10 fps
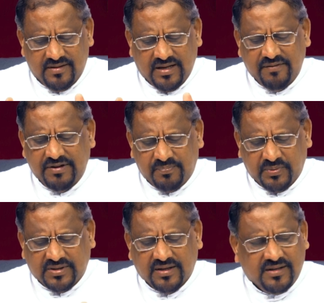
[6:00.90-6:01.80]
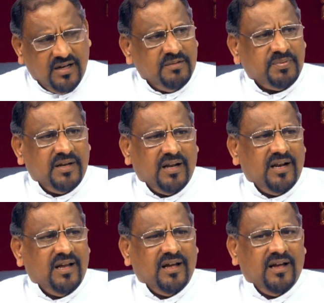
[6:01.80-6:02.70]
லேவியர் புத்தகத்தில்
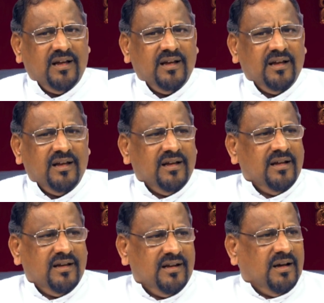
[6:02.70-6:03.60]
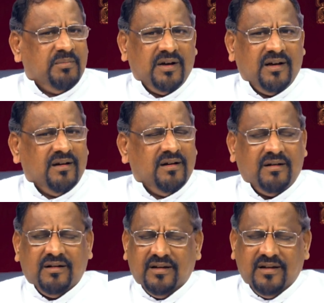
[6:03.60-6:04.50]
இருப்பதனால நாம்
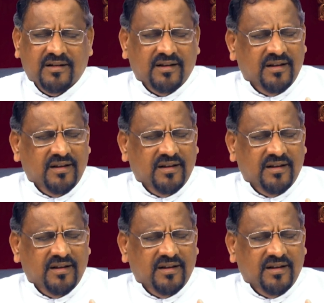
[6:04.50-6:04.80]
இதை